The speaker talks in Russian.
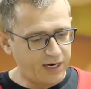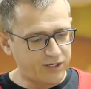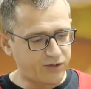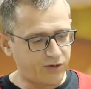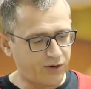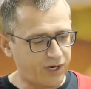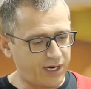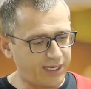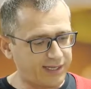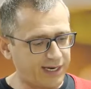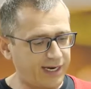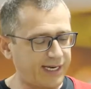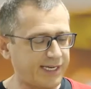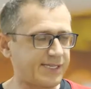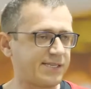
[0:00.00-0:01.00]
что эта
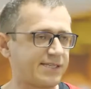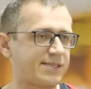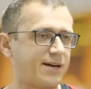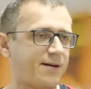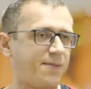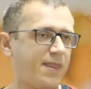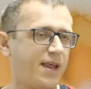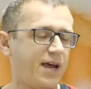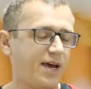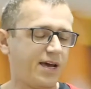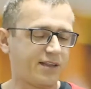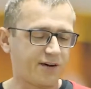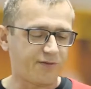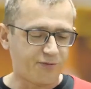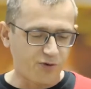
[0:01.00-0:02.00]
лестница – это